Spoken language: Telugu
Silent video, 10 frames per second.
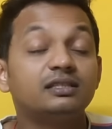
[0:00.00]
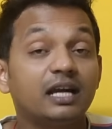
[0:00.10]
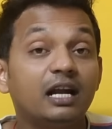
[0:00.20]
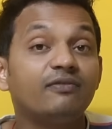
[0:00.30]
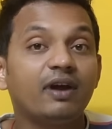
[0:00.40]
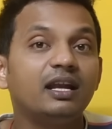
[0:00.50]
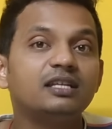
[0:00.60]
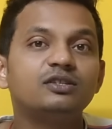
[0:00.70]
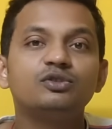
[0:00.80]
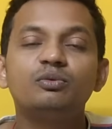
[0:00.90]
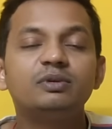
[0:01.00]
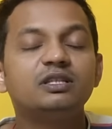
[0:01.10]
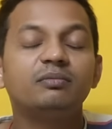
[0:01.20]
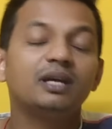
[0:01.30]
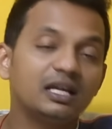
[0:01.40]
సెకండ్ ఫైనలిస్ట్ని
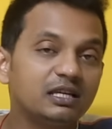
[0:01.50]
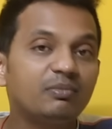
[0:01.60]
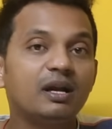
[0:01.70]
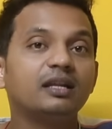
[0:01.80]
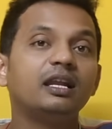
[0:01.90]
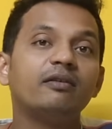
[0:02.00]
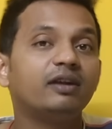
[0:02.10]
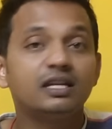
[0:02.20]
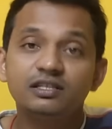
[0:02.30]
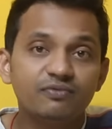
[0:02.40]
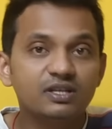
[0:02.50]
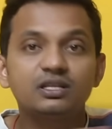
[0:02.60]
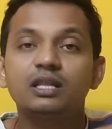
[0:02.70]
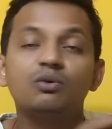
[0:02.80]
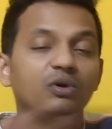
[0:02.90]
చూపిస్తాం మీకు అని చెప్పి అక్కడ నిలబెట్టేసి
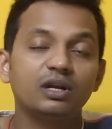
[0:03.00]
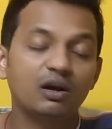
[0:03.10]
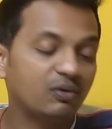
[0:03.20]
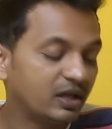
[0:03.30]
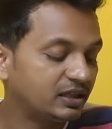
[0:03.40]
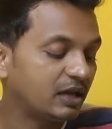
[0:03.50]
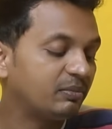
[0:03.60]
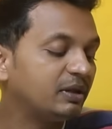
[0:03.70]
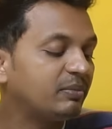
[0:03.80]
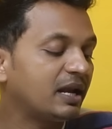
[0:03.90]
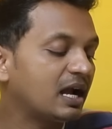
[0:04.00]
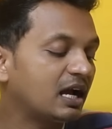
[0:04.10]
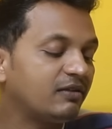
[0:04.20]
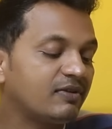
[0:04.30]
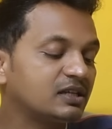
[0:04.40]
ఫస్ట్ అది ఒకటి రౌండ్ అయితే అయిపోయింది
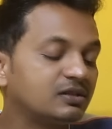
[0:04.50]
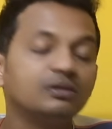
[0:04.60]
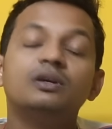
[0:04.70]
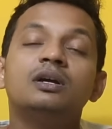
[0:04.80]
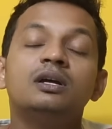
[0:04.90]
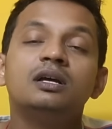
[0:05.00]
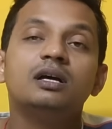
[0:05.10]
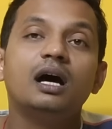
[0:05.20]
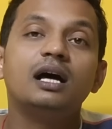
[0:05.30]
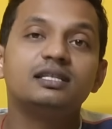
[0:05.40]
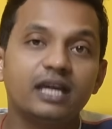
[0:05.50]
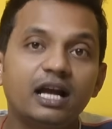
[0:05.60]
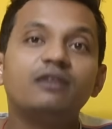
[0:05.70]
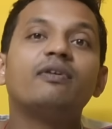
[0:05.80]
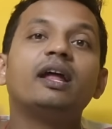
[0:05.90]
ప్రియాంకని ఫస్ట్
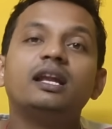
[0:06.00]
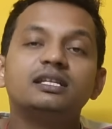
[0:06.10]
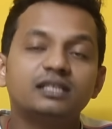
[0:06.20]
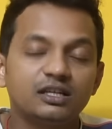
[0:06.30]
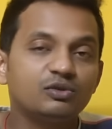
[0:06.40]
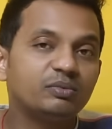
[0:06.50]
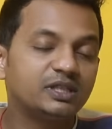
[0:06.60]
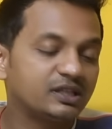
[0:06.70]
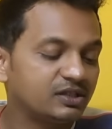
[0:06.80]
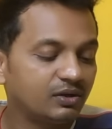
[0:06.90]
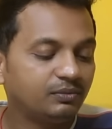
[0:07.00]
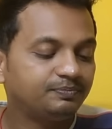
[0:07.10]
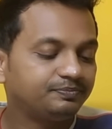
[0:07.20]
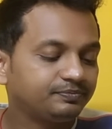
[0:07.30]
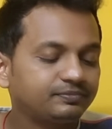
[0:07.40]
సెకండ్ ఫైనలిస్ట్గా చూపించేసారు
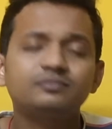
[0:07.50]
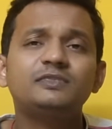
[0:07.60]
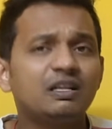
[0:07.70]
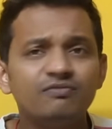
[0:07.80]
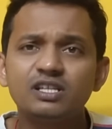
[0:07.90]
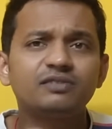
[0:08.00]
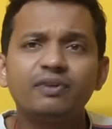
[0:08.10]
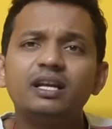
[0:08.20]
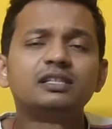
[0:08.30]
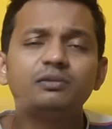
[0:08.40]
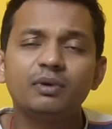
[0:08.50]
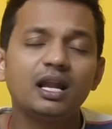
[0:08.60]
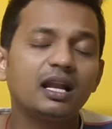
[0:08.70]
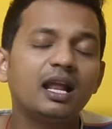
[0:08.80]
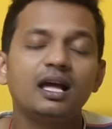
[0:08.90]
ఫస్ట్ ఫైనలిస్ట్
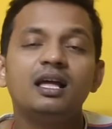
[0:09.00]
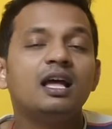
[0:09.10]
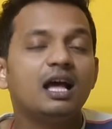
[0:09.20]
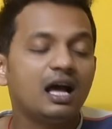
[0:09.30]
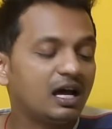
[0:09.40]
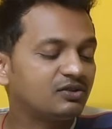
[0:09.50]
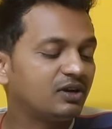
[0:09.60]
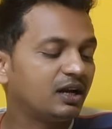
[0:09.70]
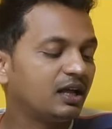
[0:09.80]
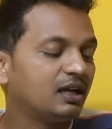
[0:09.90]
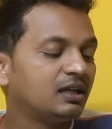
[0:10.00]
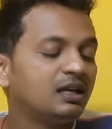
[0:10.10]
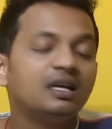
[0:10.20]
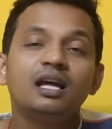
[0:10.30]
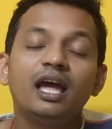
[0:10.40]
మన అన్న అర్జున్ అన్న
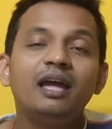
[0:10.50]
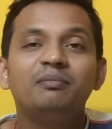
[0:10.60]
ఏ